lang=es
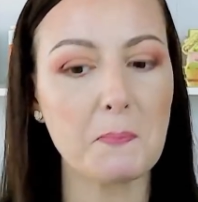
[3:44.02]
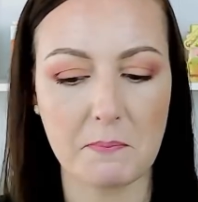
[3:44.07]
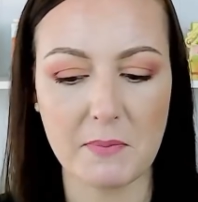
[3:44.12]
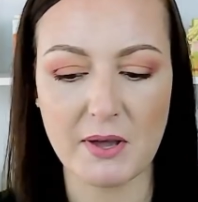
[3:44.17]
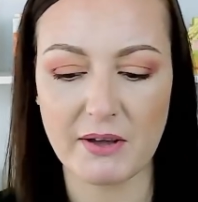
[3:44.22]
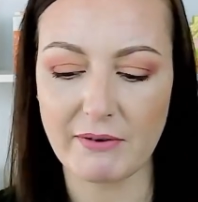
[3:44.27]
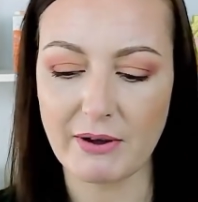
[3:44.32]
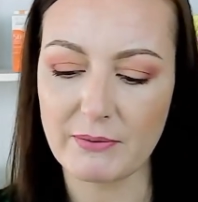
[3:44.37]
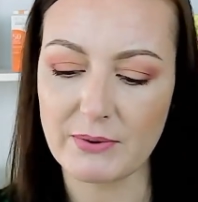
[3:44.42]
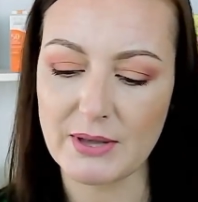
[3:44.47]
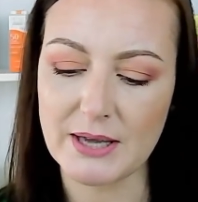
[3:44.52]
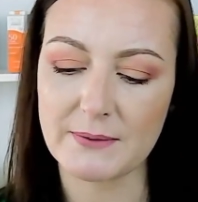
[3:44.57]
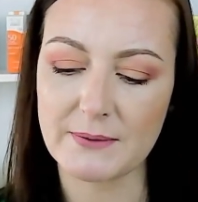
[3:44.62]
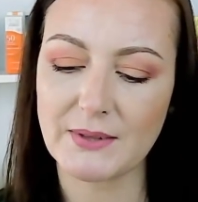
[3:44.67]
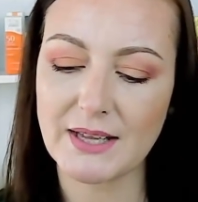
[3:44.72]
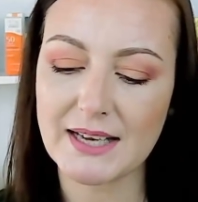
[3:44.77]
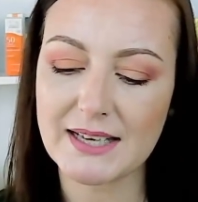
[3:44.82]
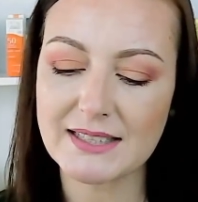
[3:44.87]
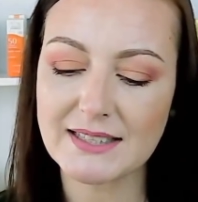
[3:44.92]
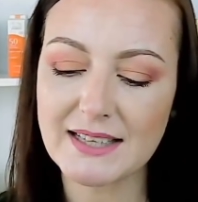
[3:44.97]
me va
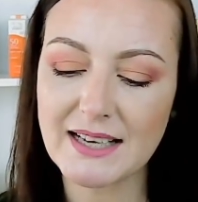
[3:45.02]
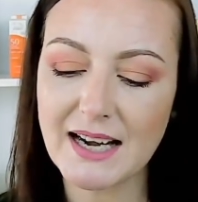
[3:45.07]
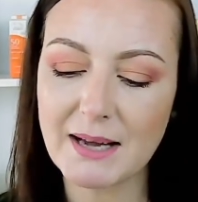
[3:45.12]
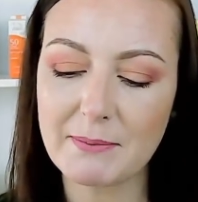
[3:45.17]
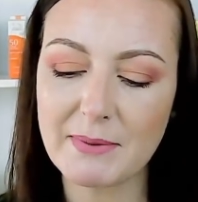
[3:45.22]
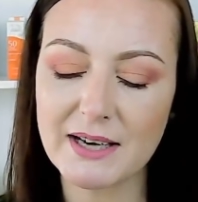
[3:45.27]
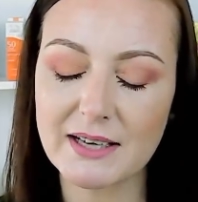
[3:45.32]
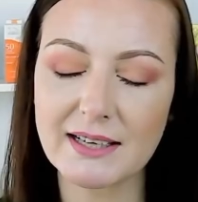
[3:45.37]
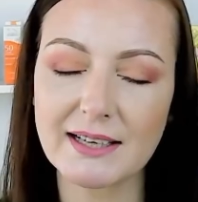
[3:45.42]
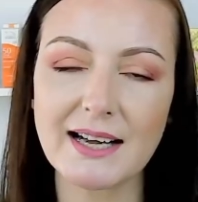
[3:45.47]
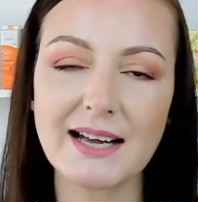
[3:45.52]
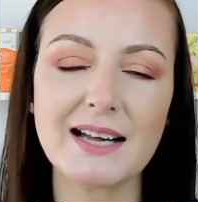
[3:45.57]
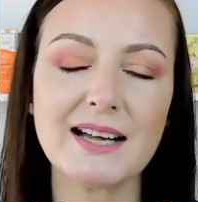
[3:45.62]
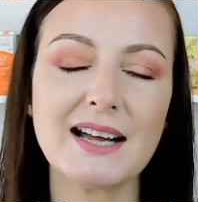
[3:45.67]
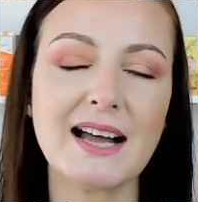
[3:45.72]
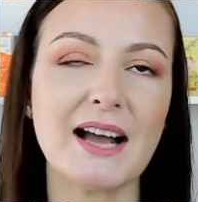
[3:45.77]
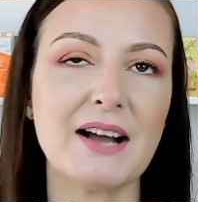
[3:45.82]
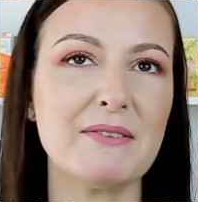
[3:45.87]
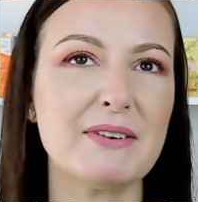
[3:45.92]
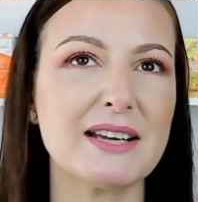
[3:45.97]
bien. Es de la
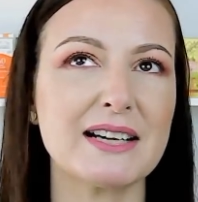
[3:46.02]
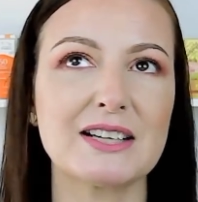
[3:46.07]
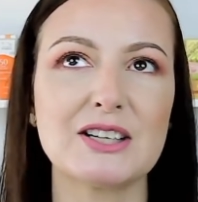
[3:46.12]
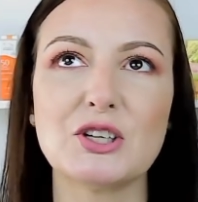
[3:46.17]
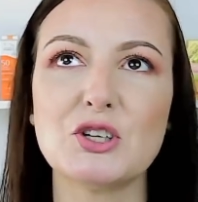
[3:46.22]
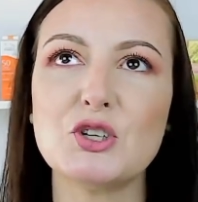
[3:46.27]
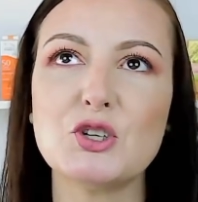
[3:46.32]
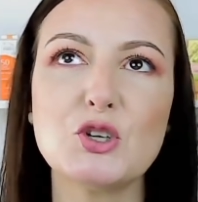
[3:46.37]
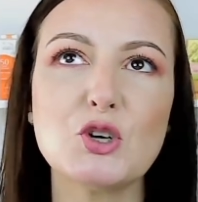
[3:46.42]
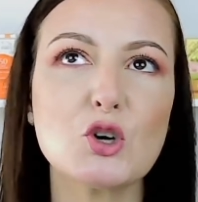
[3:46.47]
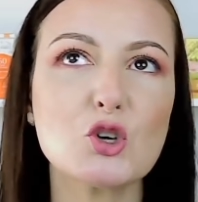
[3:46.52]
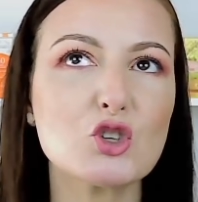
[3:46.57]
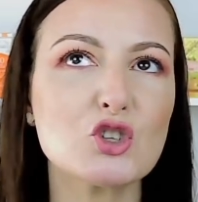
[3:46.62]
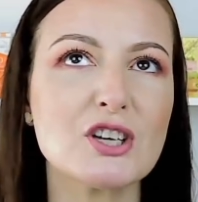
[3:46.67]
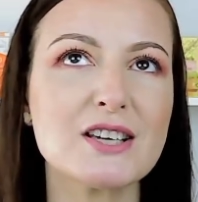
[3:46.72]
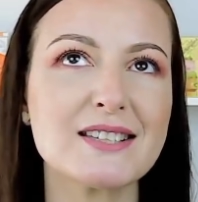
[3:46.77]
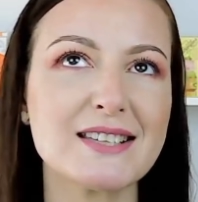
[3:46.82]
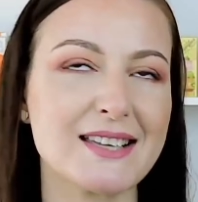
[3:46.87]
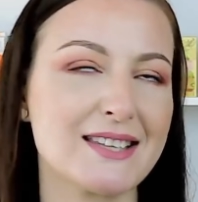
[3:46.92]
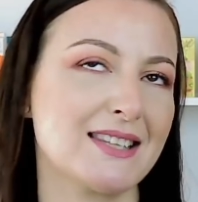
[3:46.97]
marca, a ver, no
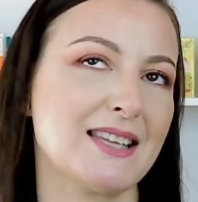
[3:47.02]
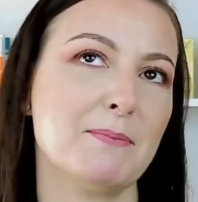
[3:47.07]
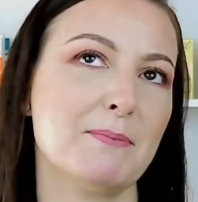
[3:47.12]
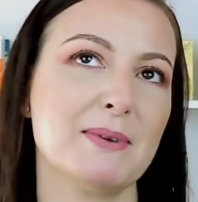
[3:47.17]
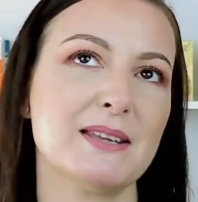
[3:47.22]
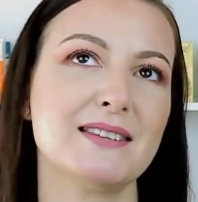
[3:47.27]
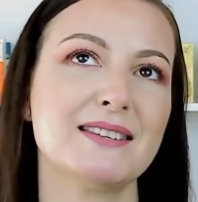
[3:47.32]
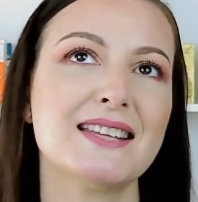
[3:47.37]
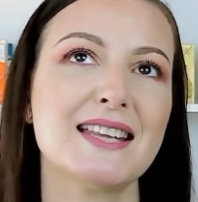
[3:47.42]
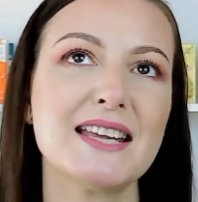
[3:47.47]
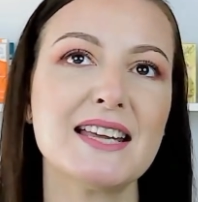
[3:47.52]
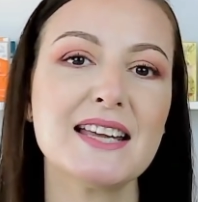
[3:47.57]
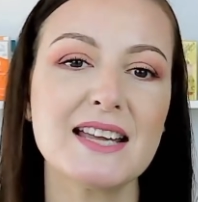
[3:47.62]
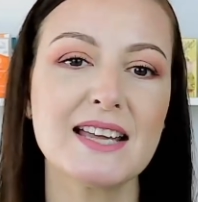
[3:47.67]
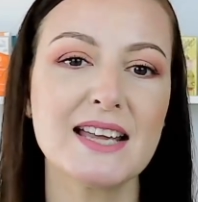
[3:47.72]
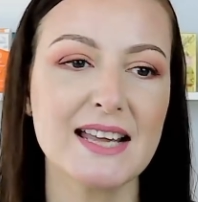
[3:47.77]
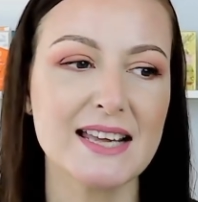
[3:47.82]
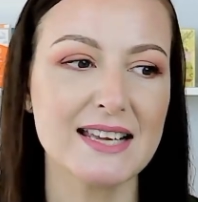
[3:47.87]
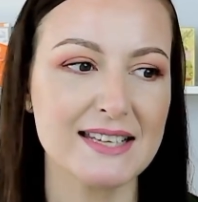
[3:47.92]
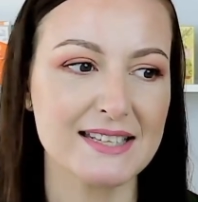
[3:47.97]
sé exactamente
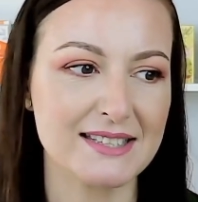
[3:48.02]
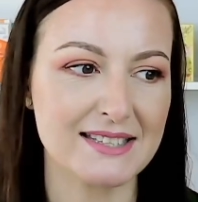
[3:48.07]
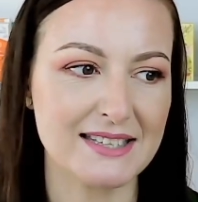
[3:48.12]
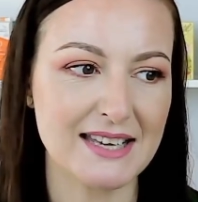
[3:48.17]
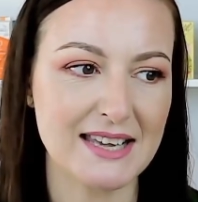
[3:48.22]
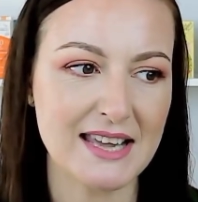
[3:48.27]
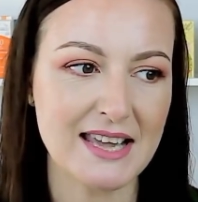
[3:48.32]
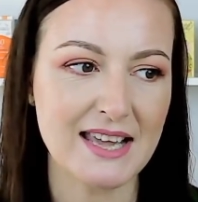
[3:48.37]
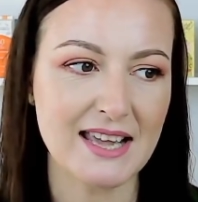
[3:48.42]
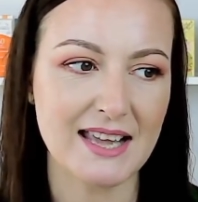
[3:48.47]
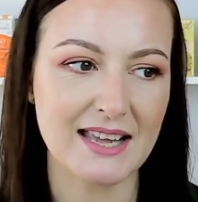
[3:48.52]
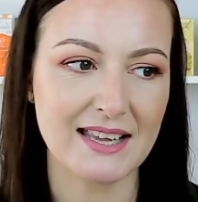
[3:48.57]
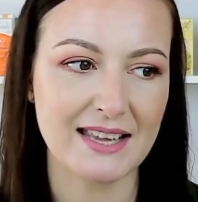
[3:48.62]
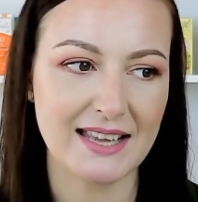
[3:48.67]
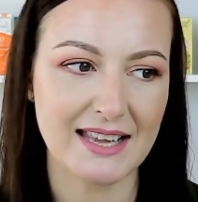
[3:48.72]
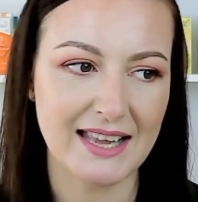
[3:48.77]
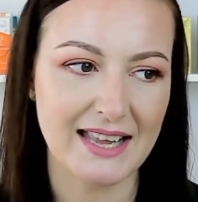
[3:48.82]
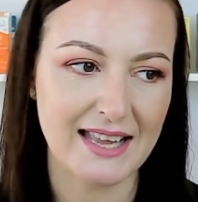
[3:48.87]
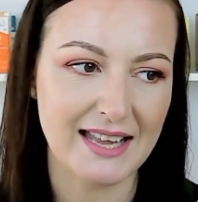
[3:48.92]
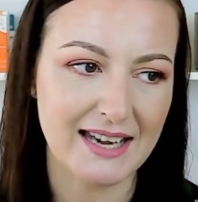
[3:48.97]
si...
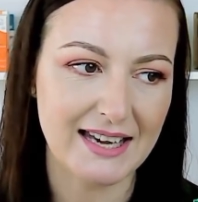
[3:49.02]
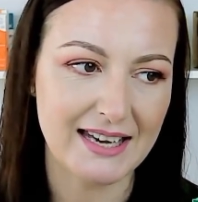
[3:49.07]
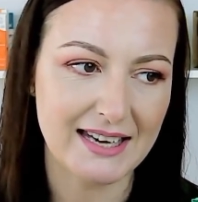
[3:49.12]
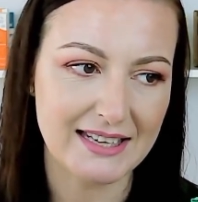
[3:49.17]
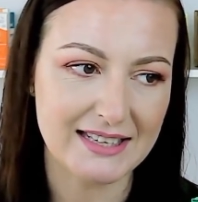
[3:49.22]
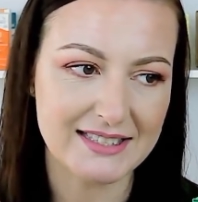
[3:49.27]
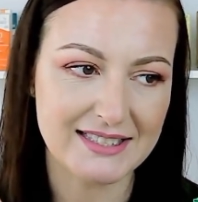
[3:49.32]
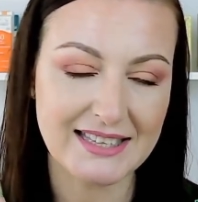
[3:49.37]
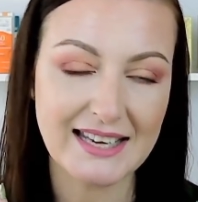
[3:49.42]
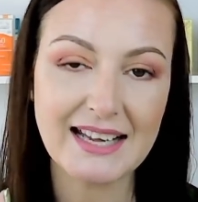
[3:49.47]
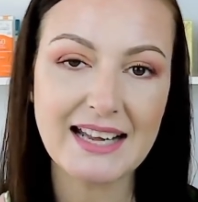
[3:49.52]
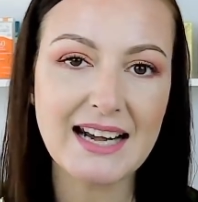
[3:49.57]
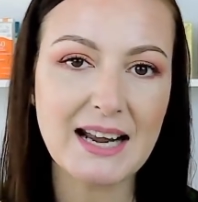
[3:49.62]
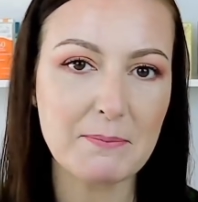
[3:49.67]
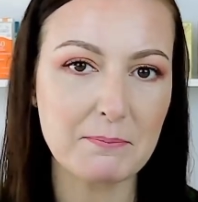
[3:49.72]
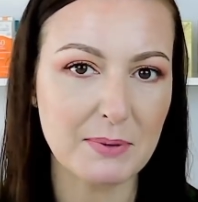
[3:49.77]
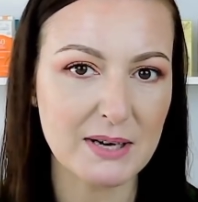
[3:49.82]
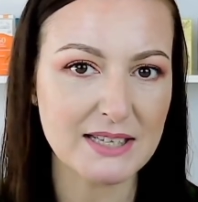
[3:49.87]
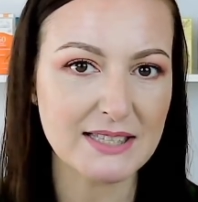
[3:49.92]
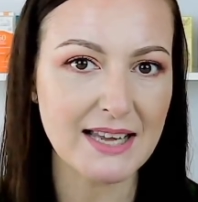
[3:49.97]
Sé que la
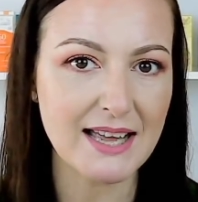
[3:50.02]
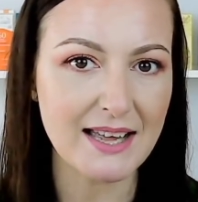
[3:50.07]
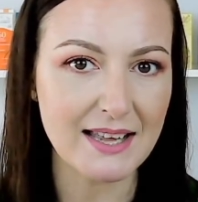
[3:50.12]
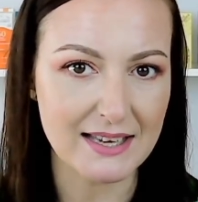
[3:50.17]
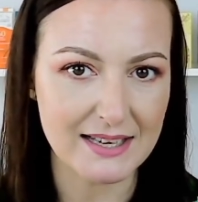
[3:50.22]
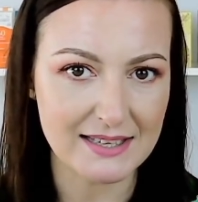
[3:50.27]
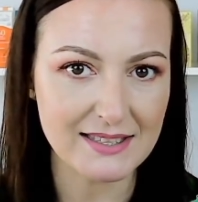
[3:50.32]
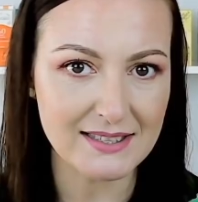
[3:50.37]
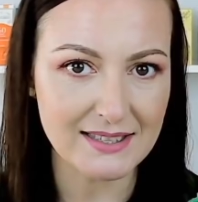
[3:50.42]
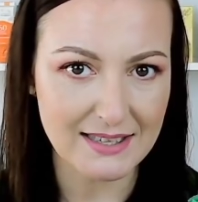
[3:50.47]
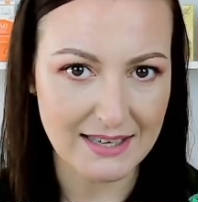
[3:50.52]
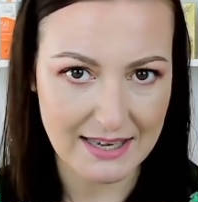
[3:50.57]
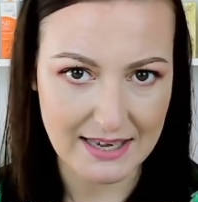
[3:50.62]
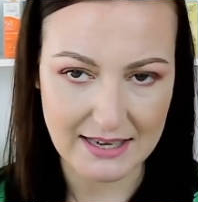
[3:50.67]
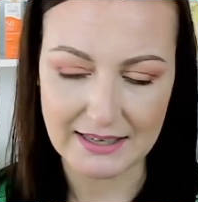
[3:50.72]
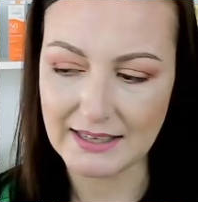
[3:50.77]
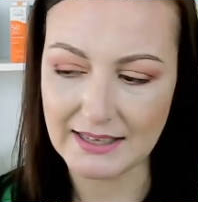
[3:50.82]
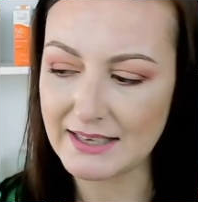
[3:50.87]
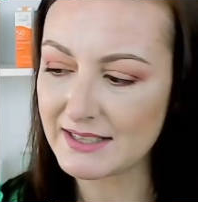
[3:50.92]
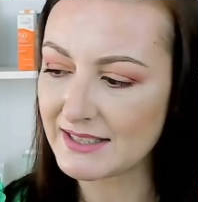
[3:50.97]
empresa es
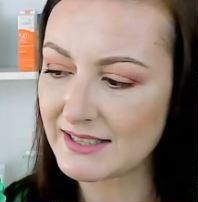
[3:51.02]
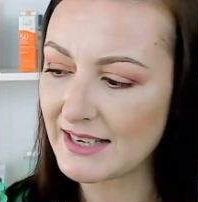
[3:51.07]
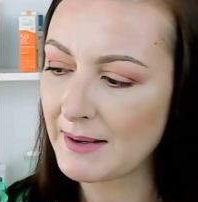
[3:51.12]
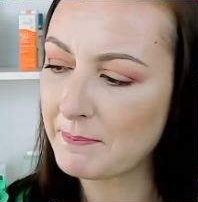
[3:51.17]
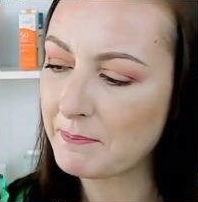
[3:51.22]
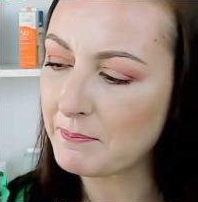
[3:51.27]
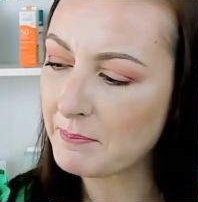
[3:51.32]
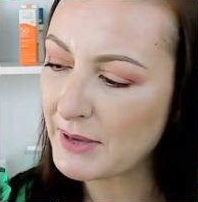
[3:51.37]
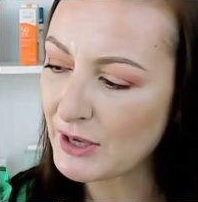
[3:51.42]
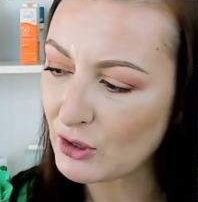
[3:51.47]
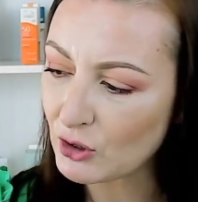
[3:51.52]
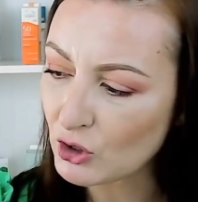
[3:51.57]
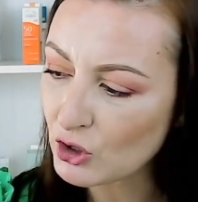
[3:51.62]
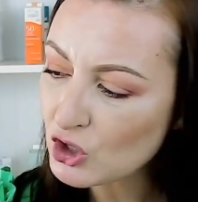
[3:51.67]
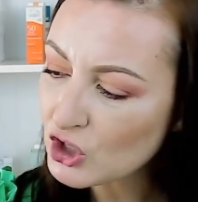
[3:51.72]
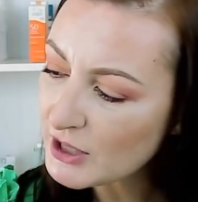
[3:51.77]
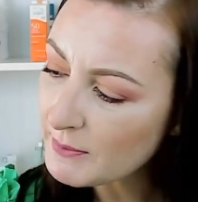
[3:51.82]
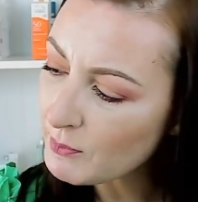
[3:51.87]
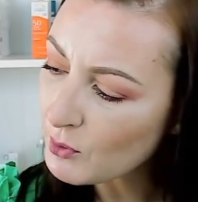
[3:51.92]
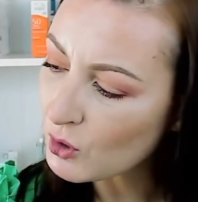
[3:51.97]
inglesa, pero
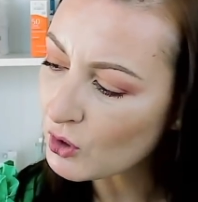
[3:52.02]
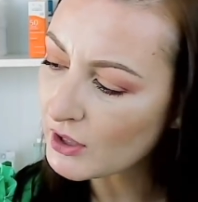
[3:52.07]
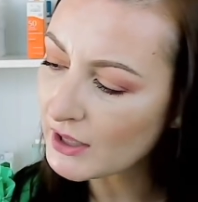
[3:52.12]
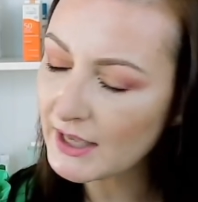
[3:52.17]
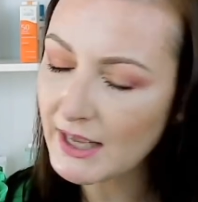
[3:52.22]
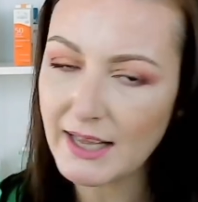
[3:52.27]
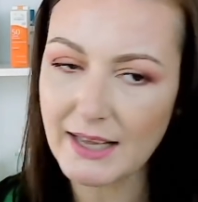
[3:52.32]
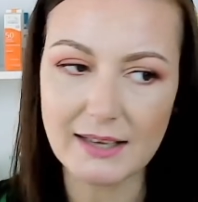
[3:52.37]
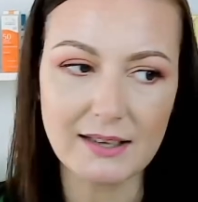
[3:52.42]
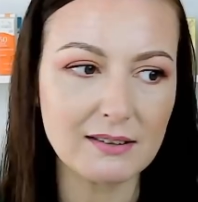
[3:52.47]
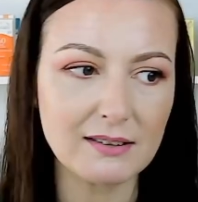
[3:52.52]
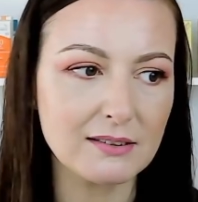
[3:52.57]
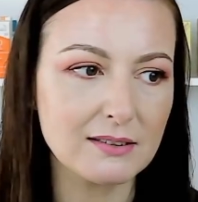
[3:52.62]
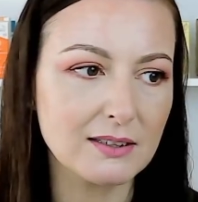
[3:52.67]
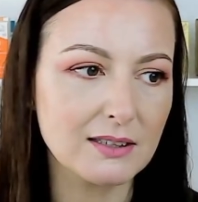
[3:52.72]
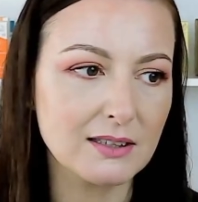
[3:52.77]
no sé por qué